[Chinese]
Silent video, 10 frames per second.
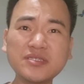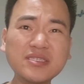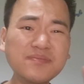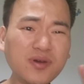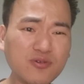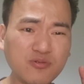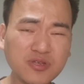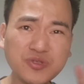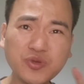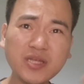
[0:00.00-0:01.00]
宁波工
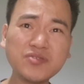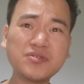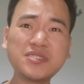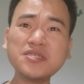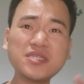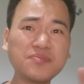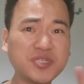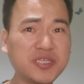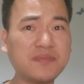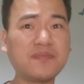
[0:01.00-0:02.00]
程学院就是自己不
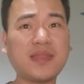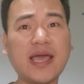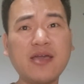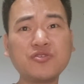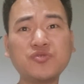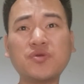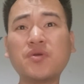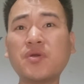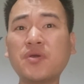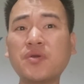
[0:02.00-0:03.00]
行，还要去
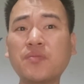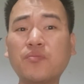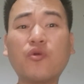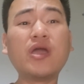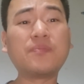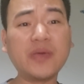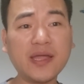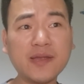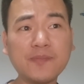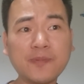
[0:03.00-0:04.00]
抹黑别
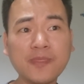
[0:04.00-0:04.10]
人，